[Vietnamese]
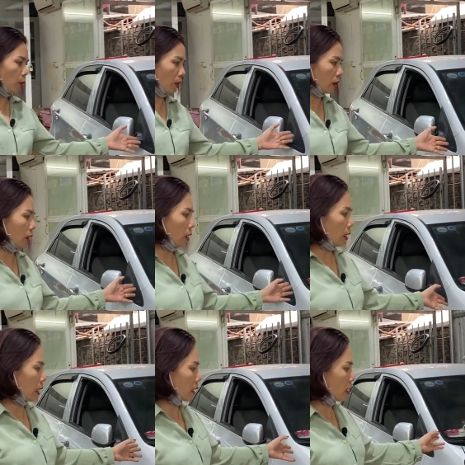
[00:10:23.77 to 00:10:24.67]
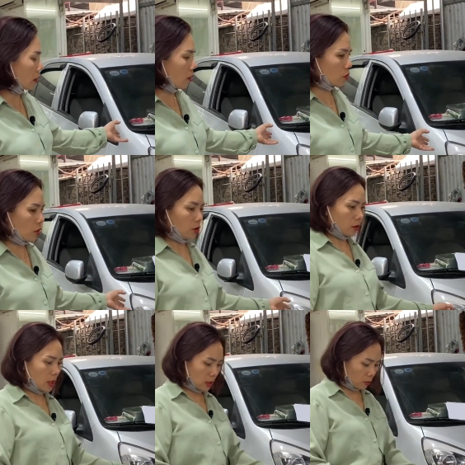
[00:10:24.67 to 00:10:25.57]
mình là khách đã đặt cọc rồi,
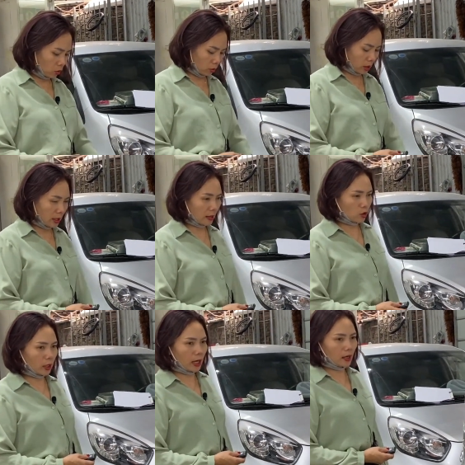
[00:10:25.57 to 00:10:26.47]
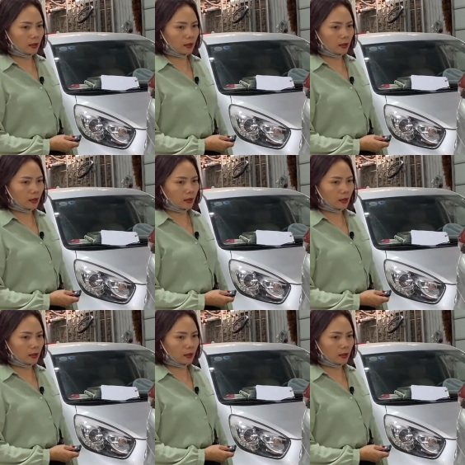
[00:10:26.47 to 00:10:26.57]
đang làm thủ tục ngân hàng cho khách hàng.